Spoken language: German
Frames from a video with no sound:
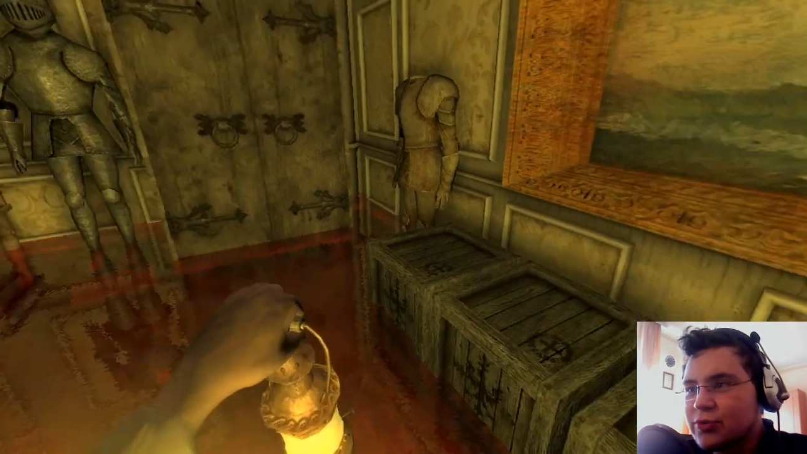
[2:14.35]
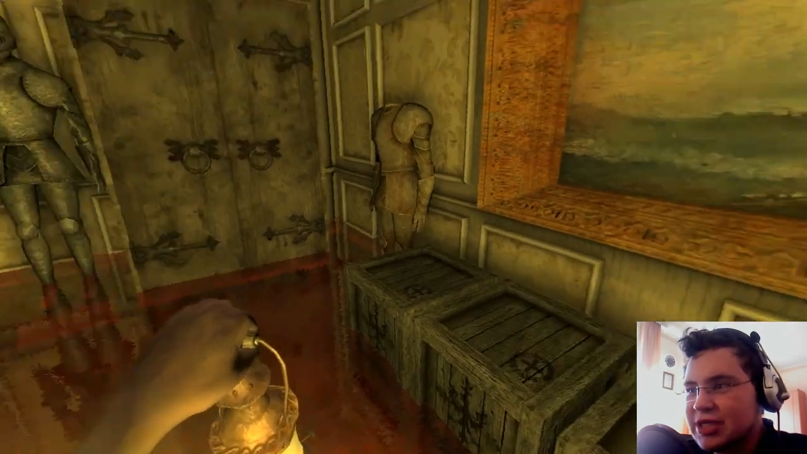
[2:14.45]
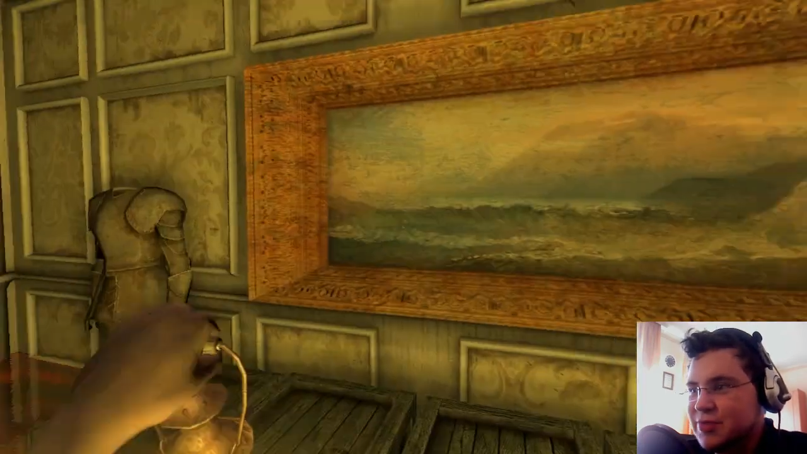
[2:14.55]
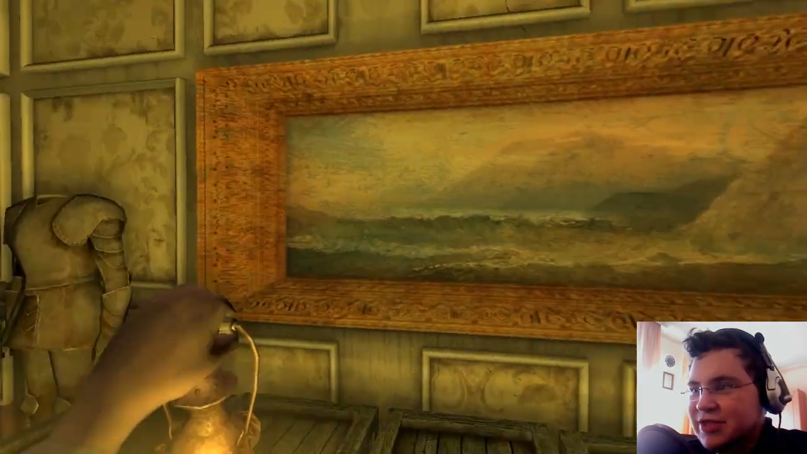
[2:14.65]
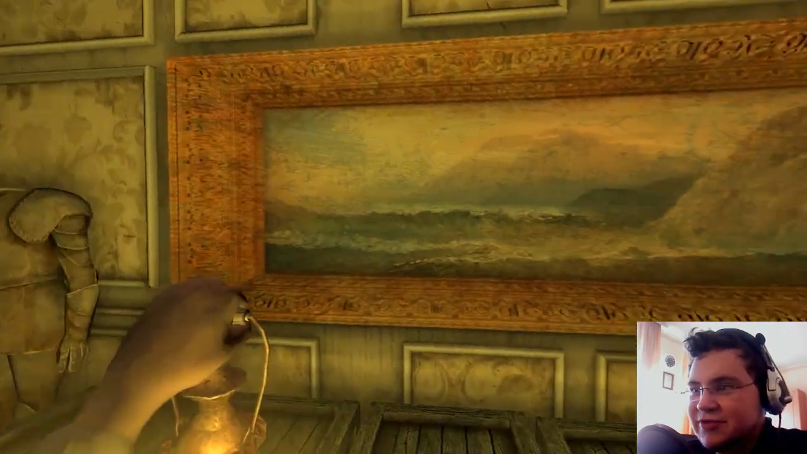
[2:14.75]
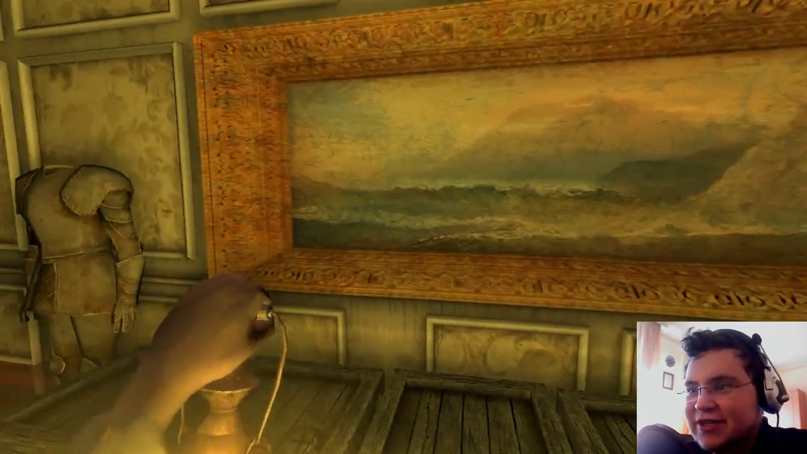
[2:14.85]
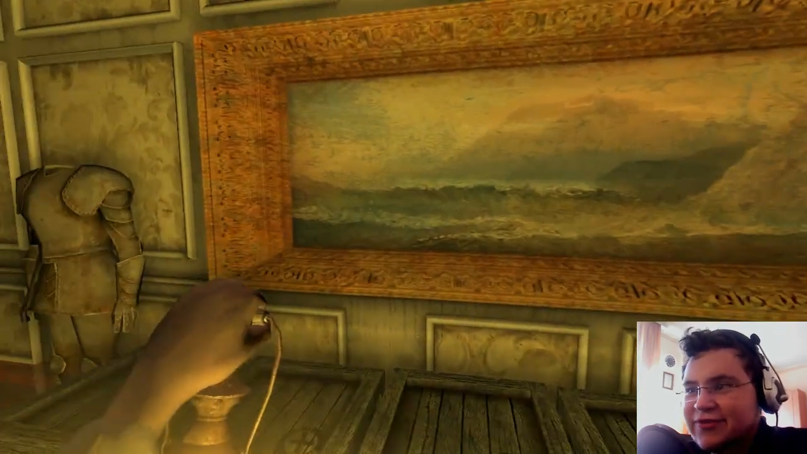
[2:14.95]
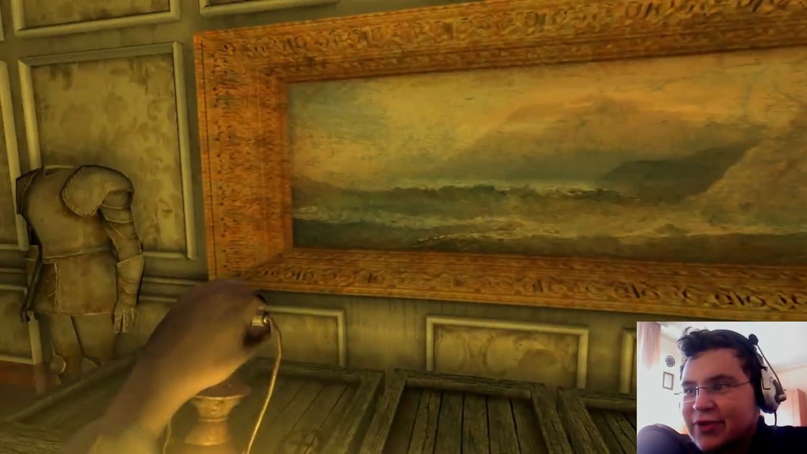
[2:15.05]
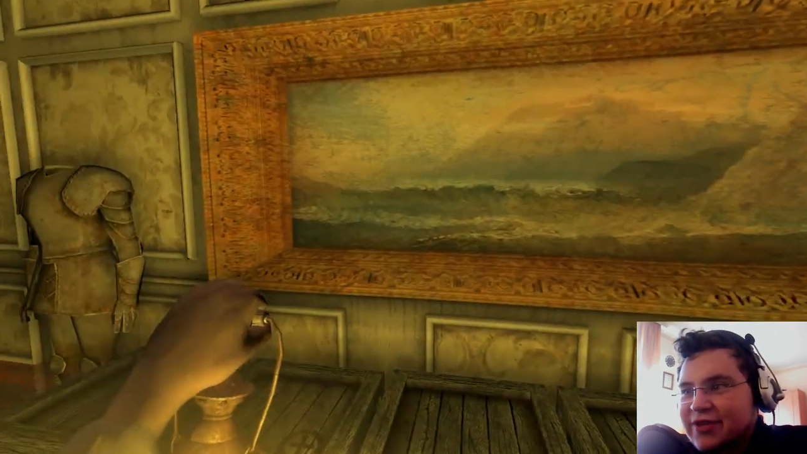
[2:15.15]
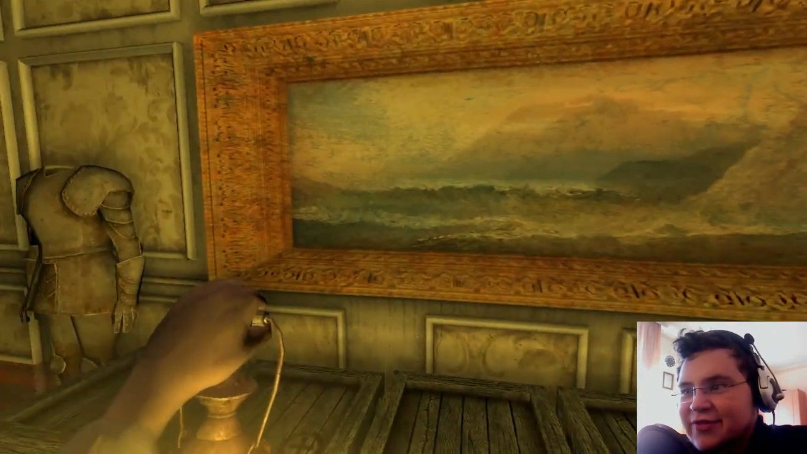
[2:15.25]
das Bild fällt
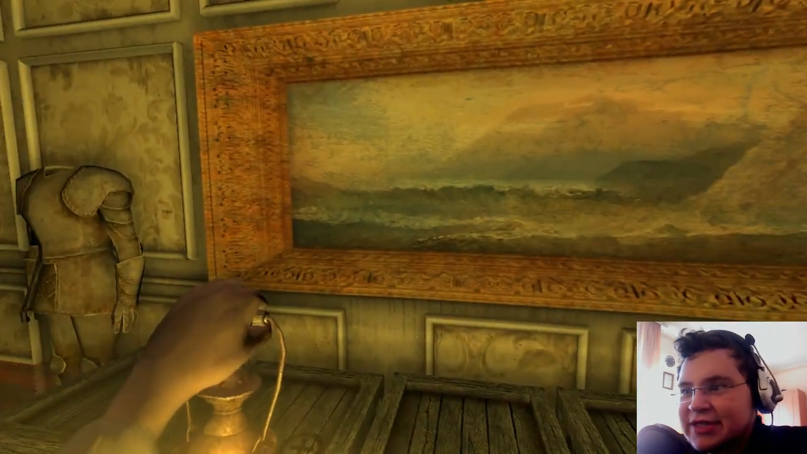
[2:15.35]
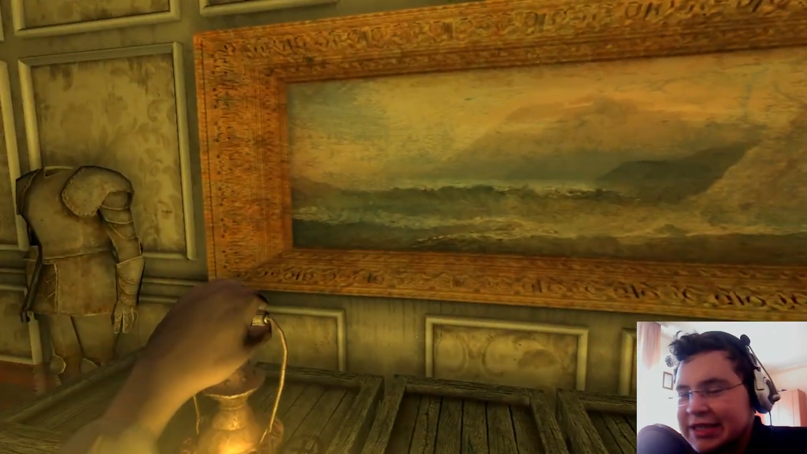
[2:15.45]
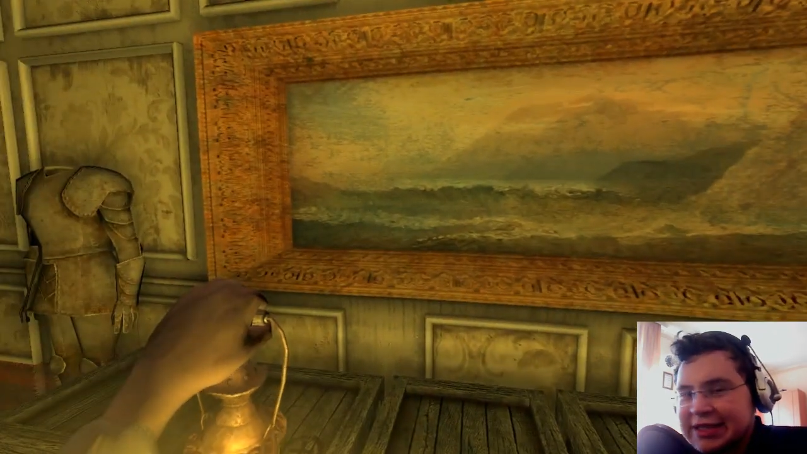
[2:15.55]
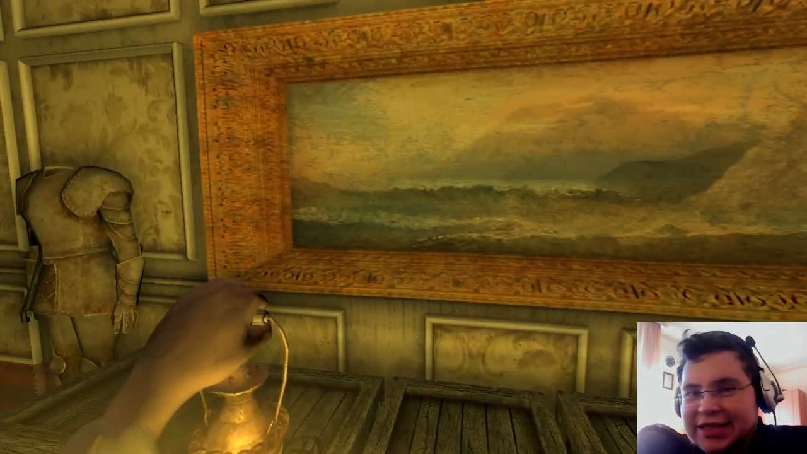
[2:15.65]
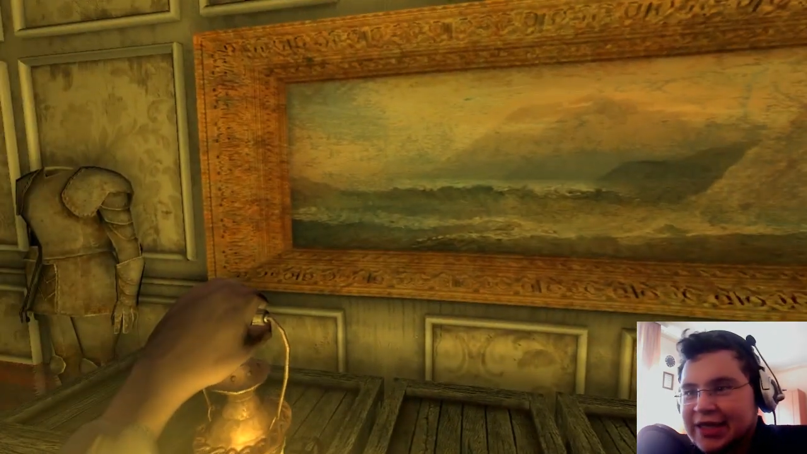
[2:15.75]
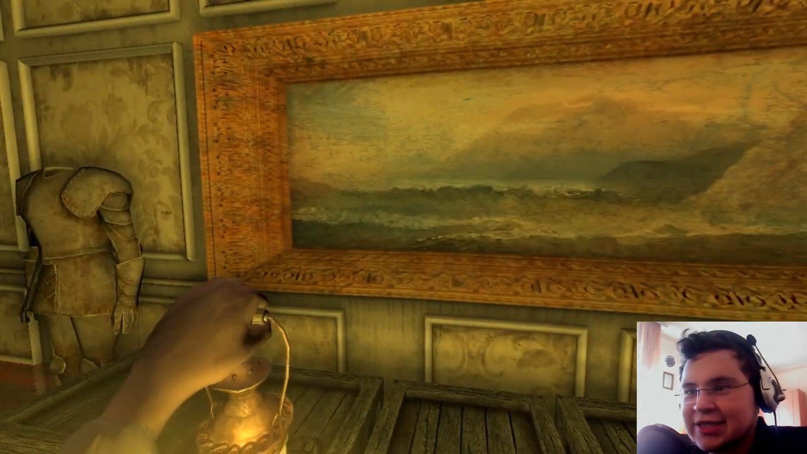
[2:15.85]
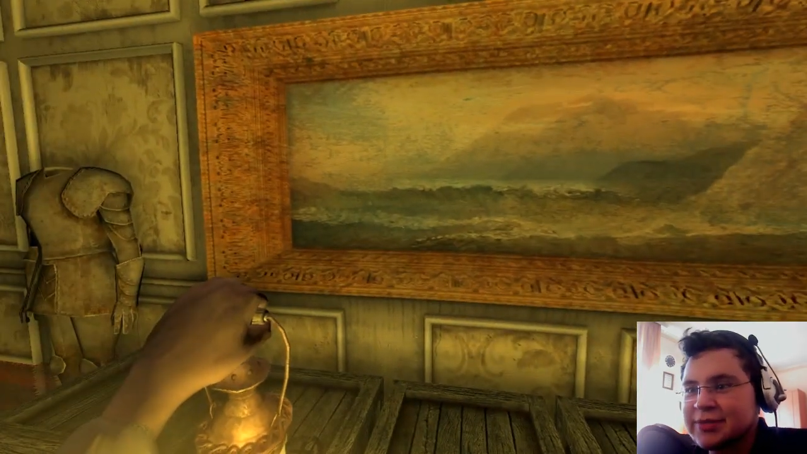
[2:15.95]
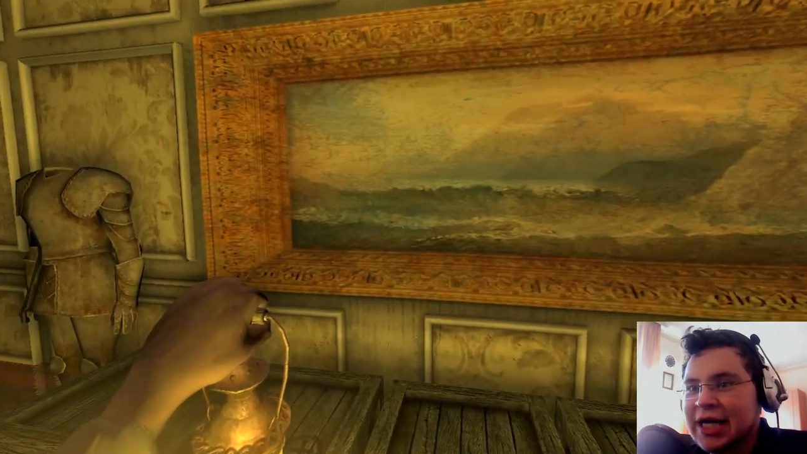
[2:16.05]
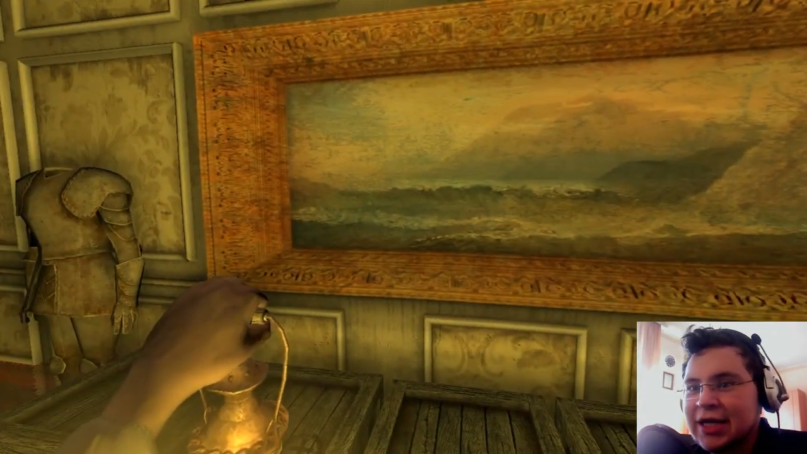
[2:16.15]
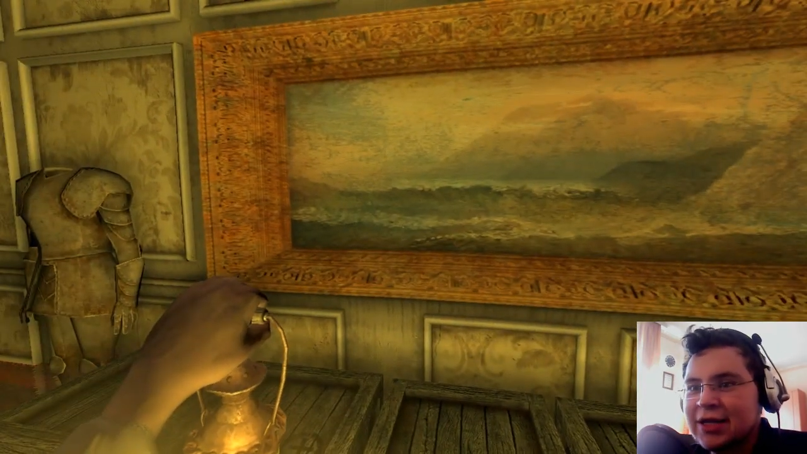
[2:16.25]
von der Wand, ich rechne
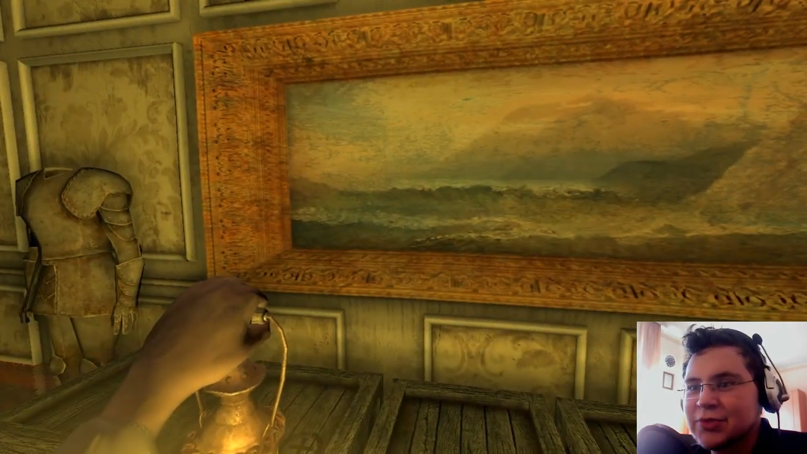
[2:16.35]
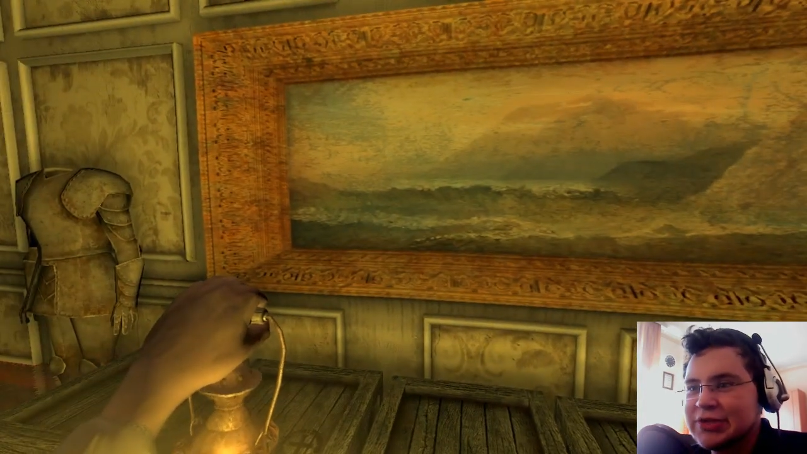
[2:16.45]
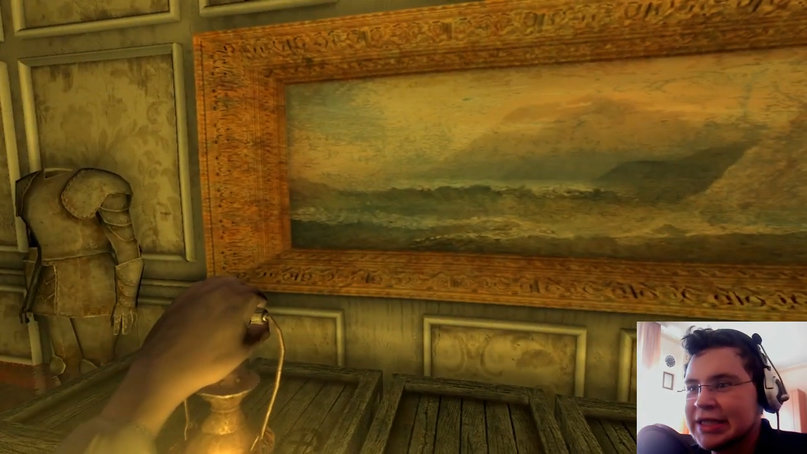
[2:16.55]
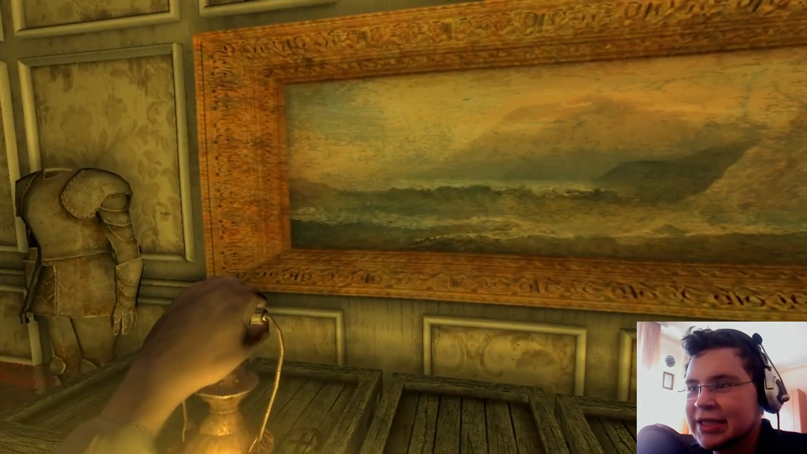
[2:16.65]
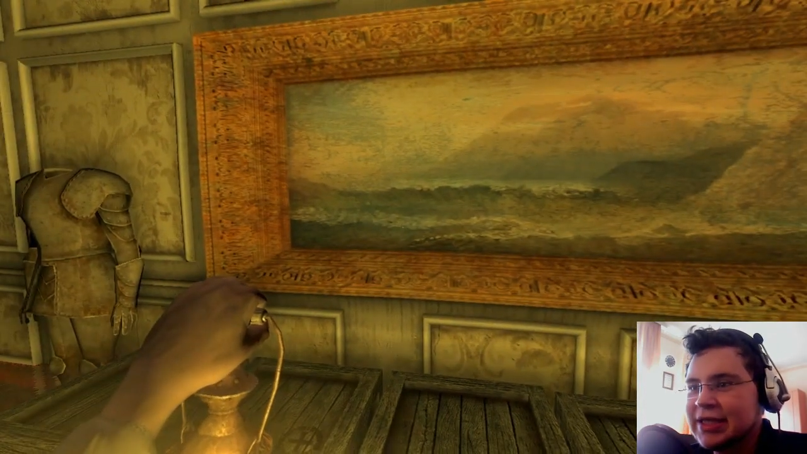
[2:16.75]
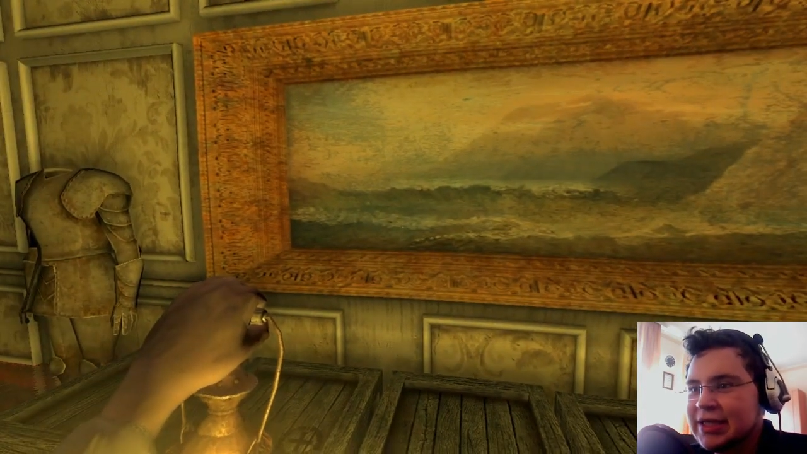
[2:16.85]
mit allem und dann